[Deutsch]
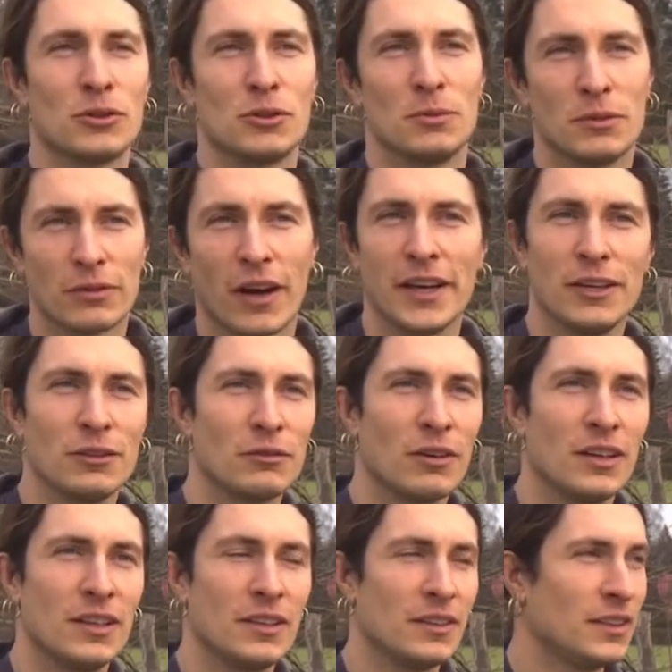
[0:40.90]
Befreiung,
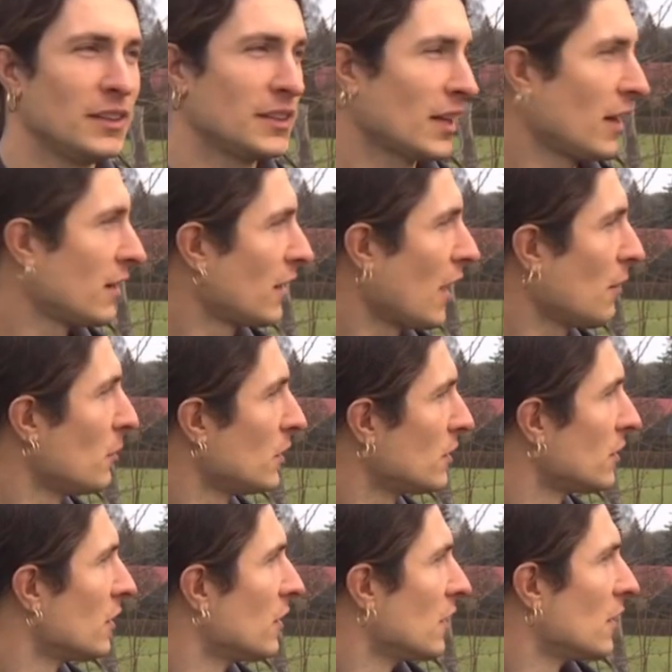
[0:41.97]
weil ich kann
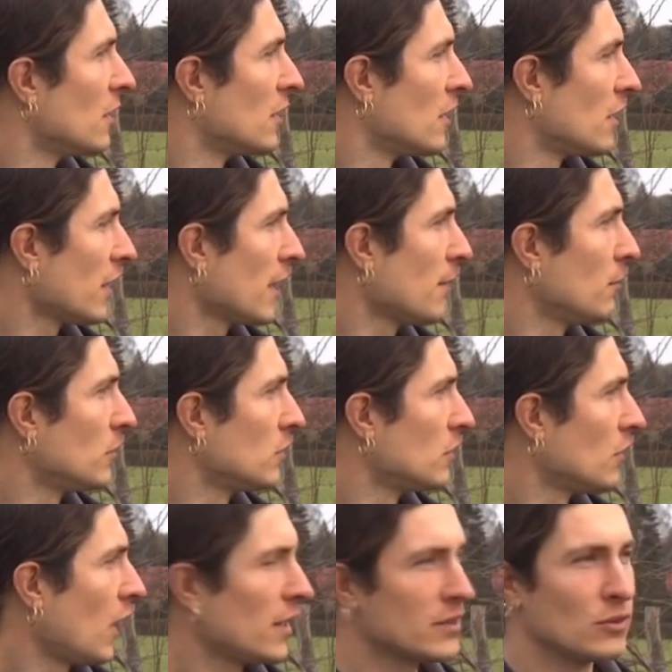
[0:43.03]
damit eben
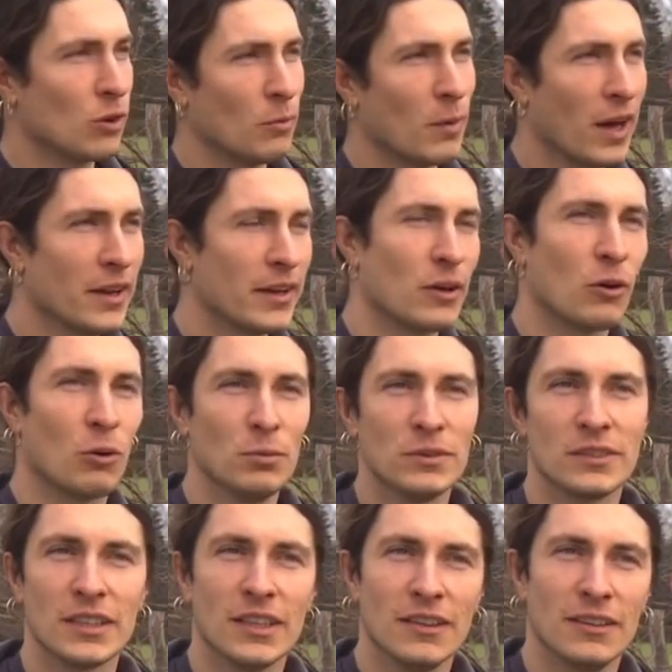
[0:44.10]
als Normale
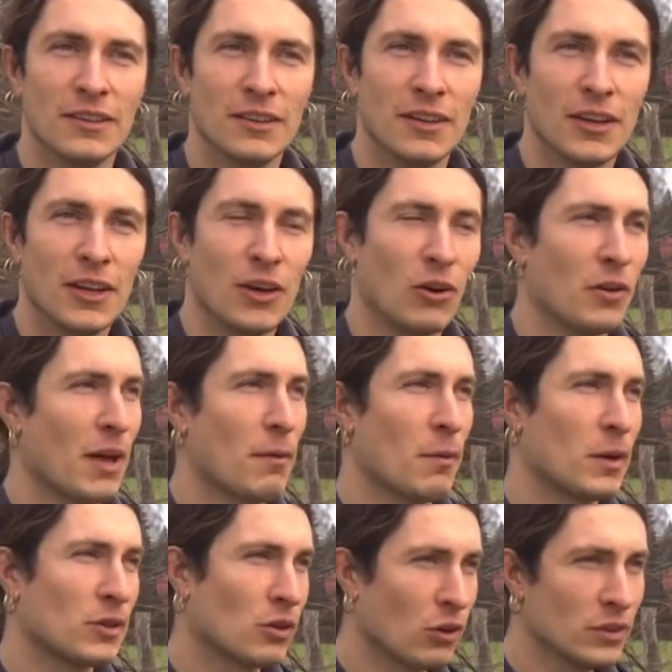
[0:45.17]
herumziehen und habe
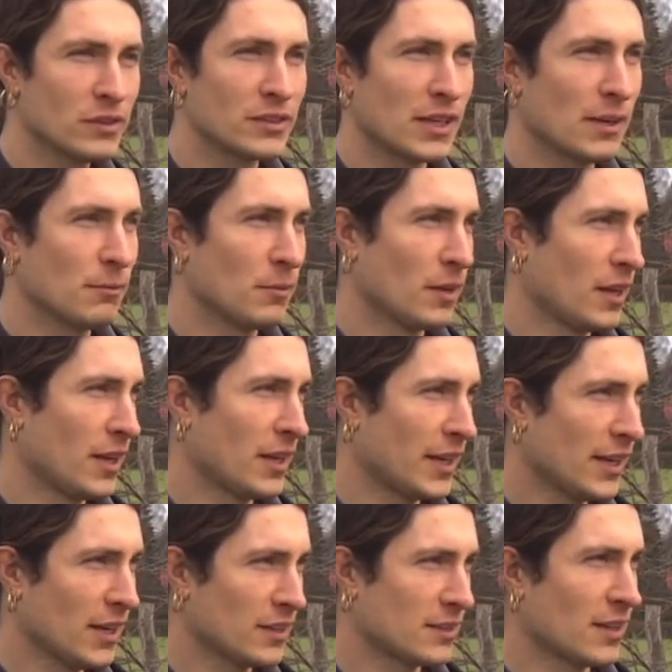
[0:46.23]
aber trotzdem
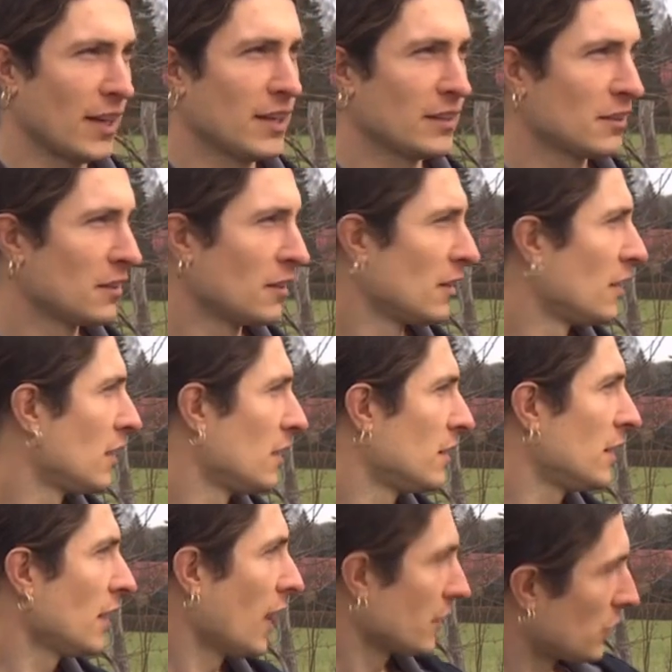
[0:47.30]
jederzeit
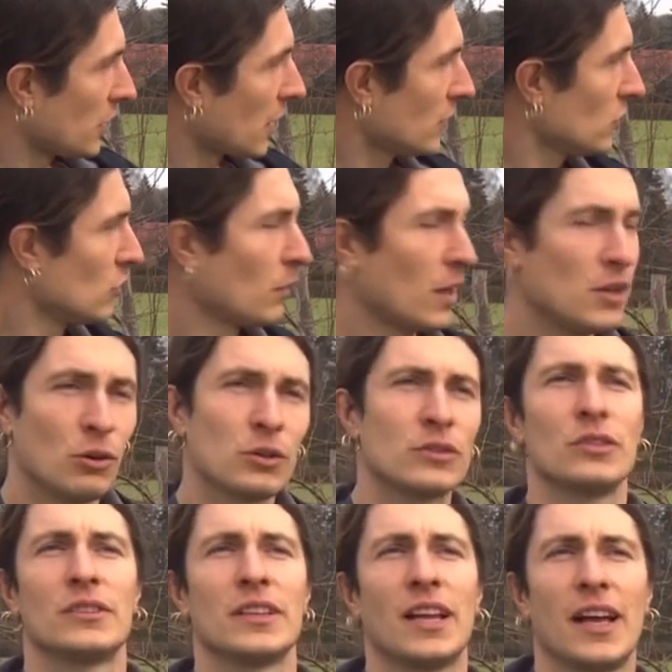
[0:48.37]
den, also den ganz normalen
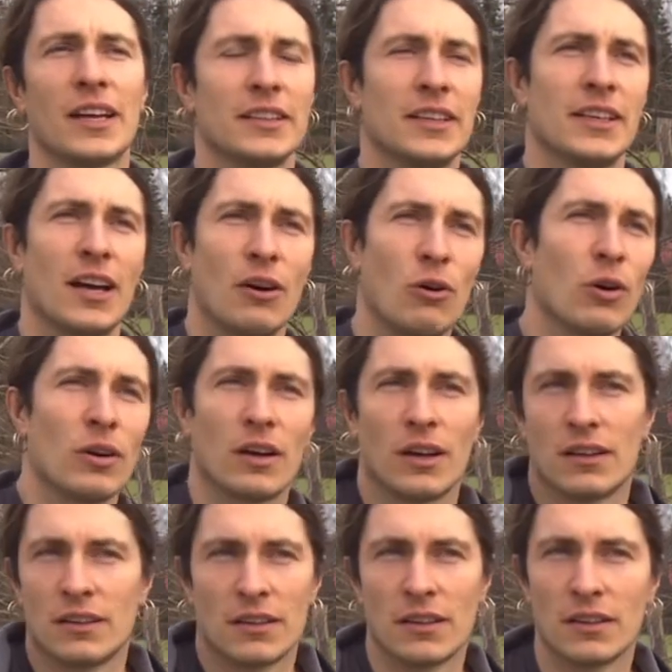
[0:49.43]
Luxus, den eigentlich jeder auch
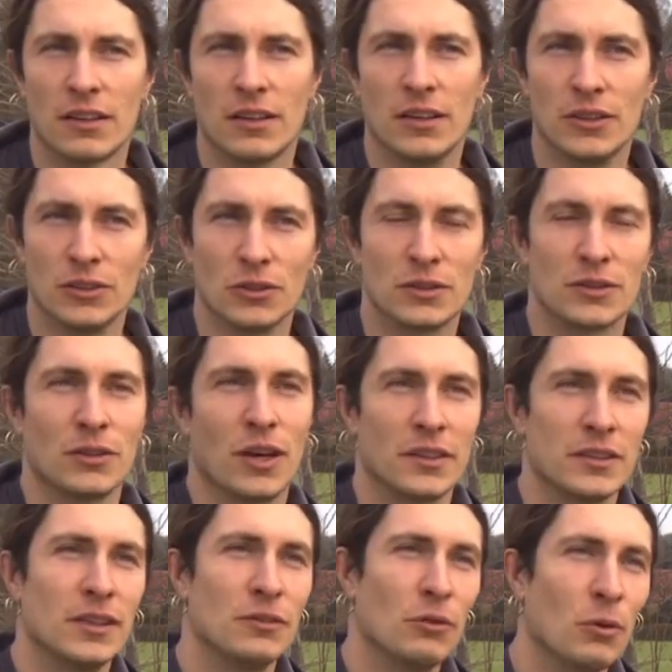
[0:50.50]
äh, sonst so hat
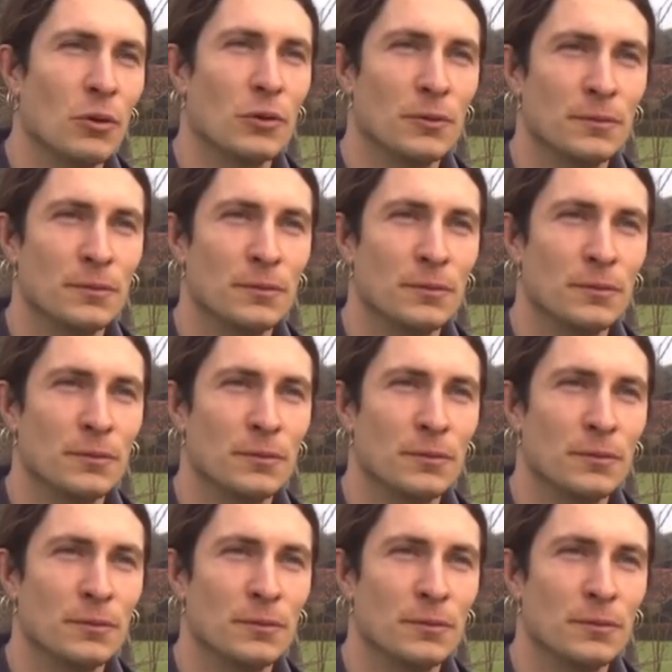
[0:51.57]
in der Wohnung.